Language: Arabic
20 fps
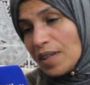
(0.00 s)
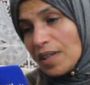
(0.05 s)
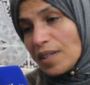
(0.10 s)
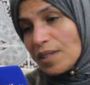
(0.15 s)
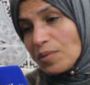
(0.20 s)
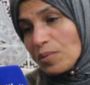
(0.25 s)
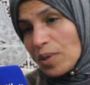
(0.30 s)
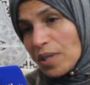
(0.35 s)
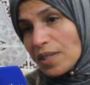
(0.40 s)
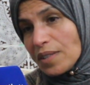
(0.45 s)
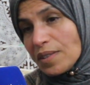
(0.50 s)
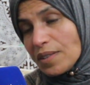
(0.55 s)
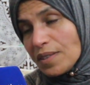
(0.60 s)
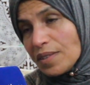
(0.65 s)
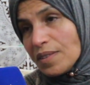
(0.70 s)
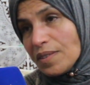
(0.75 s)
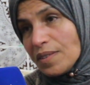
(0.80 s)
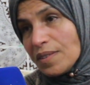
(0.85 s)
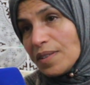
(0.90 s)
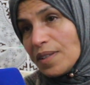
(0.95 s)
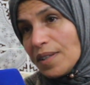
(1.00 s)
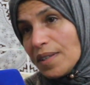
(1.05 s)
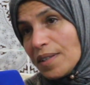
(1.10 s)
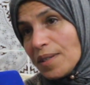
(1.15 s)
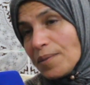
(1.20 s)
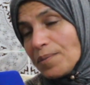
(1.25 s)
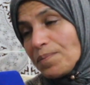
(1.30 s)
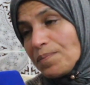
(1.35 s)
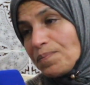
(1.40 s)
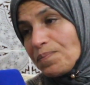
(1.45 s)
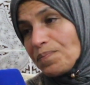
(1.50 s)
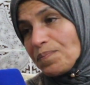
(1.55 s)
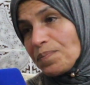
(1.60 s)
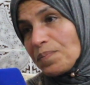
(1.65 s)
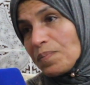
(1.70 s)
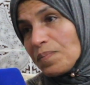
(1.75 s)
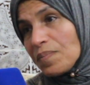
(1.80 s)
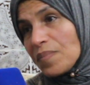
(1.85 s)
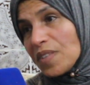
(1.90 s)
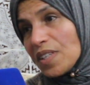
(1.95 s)
انور اه
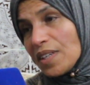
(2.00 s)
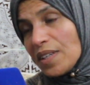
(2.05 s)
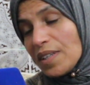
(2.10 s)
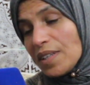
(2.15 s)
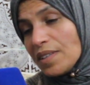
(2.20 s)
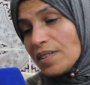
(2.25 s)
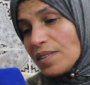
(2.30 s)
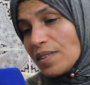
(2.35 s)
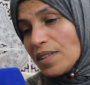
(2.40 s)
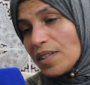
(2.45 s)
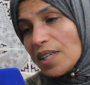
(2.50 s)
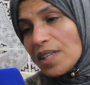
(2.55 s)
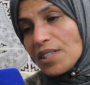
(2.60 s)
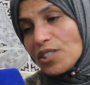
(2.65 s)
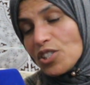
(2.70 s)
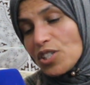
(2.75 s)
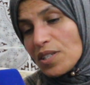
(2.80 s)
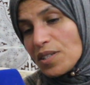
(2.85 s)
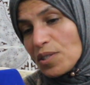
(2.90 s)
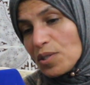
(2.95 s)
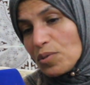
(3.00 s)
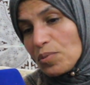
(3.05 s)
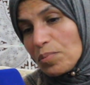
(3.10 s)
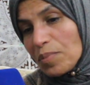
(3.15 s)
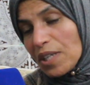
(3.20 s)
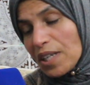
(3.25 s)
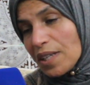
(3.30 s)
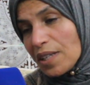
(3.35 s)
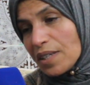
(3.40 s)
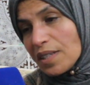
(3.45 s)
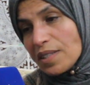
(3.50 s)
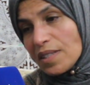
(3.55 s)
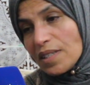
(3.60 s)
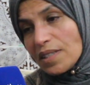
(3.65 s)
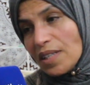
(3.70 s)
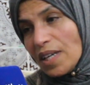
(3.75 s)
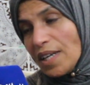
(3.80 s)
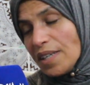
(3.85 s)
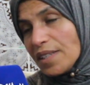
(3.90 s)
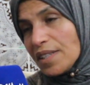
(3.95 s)
آه. الله يجازيهم بخير
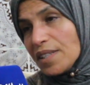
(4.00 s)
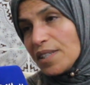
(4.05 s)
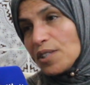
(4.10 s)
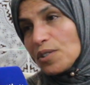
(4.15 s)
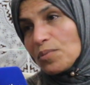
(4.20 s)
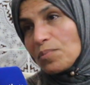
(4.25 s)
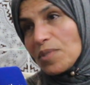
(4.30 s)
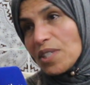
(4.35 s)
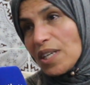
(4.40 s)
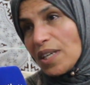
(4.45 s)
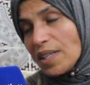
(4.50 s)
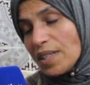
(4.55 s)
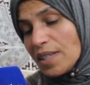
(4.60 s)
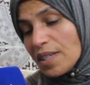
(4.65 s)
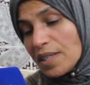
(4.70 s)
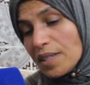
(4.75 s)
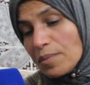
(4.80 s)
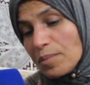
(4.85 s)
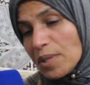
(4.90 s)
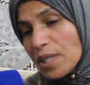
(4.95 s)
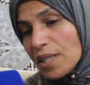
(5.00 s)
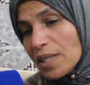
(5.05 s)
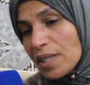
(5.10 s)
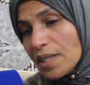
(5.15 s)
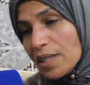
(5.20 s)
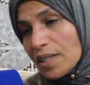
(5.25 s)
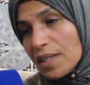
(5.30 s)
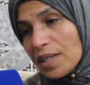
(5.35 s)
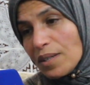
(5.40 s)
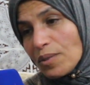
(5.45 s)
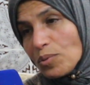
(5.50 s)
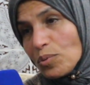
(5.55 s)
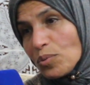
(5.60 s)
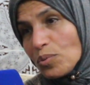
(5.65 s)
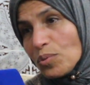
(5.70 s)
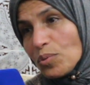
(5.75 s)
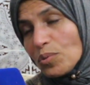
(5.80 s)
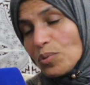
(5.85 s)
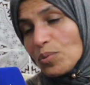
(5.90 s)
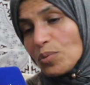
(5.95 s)
تنحييهم تحية كبيرة
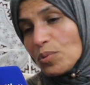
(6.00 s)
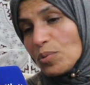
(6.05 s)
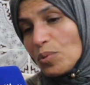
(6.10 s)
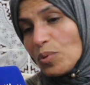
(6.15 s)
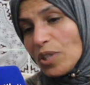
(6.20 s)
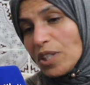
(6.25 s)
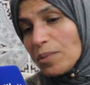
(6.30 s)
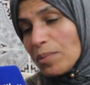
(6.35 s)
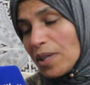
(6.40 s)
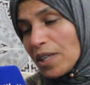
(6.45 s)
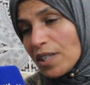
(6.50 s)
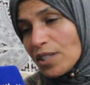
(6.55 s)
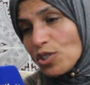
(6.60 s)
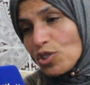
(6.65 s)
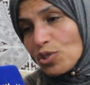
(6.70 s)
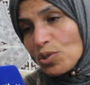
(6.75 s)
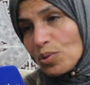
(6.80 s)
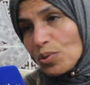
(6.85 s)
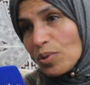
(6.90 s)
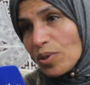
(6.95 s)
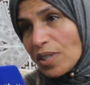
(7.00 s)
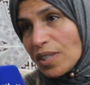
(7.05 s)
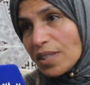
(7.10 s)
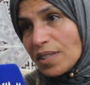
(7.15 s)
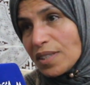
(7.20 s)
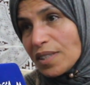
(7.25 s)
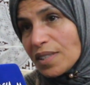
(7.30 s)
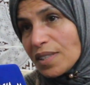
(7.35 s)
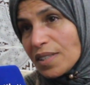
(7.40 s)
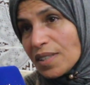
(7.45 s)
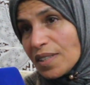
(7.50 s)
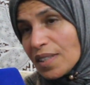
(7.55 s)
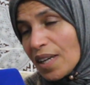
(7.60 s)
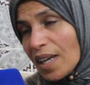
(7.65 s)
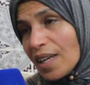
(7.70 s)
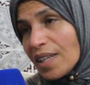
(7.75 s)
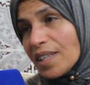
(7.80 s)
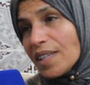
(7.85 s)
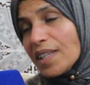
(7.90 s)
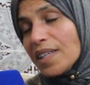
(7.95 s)
وعبارة الشكر
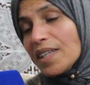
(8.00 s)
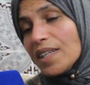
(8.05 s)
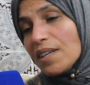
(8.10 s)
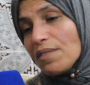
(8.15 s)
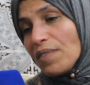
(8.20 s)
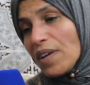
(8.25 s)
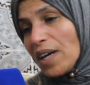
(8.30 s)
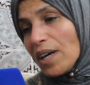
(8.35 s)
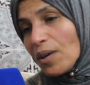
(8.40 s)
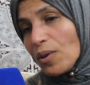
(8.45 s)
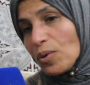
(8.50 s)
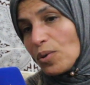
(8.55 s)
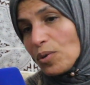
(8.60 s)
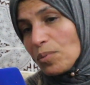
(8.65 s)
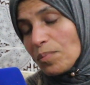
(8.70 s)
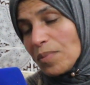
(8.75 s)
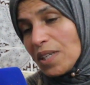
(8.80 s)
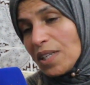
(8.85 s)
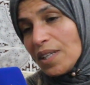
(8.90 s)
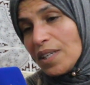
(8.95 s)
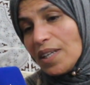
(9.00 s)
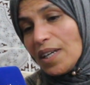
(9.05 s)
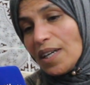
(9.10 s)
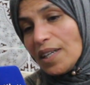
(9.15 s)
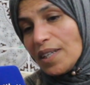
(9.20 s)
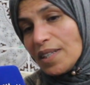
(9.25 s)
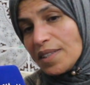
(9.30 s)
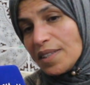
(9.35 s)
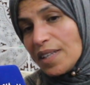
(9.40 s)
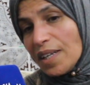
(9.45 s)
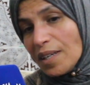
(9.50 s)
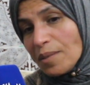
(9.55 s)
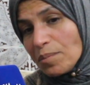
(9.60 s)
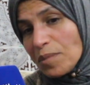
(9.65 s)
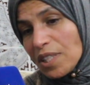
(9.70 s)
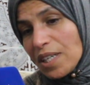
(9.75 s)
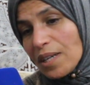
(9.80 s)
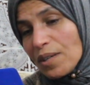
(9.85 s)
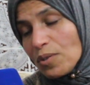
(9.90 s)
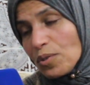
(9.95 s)
قليلة في حقهم على
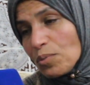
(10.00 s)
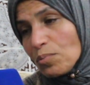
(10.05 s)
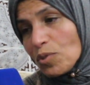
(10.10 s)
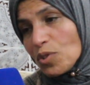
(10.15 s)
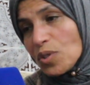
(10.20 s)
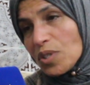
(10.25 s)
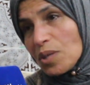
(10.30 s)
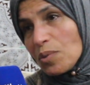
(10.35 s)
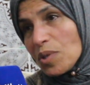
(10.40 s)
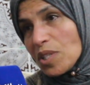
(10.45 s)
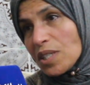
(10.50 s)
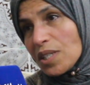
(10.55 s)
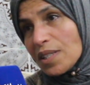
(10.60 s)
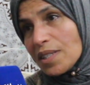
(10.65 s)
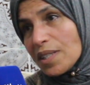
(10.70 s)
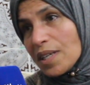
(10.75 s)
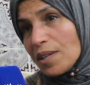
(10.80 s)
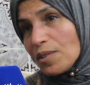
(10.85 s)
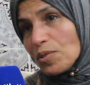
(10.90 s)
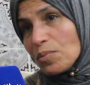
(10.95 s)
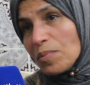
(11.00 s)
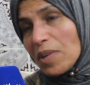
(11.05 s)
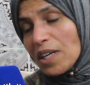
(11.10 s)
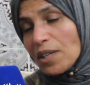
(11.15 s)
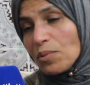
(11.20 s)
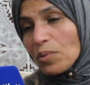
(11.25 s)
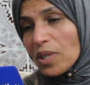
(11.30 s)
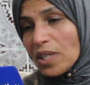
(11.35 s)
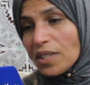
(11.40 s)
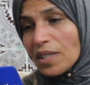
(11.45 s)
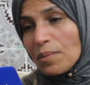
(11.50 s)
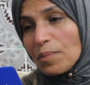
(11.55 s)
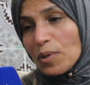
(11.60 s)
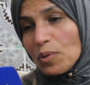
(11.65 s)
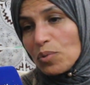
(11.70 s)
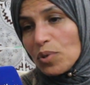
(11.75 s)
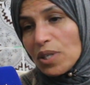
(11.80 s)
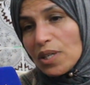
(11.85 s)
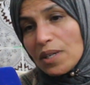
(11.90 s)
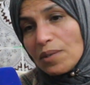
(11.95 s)
الدعم ديالهم والتواصل ديالهم أنور دابا
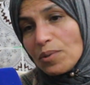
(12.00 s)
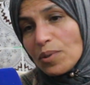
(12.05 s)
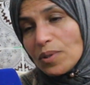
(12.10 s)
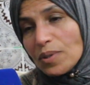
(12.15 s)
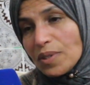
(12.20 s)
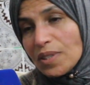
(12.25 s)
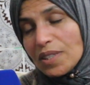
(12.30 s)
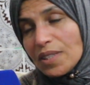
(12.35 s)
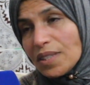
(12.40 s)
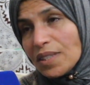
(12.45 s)
ولا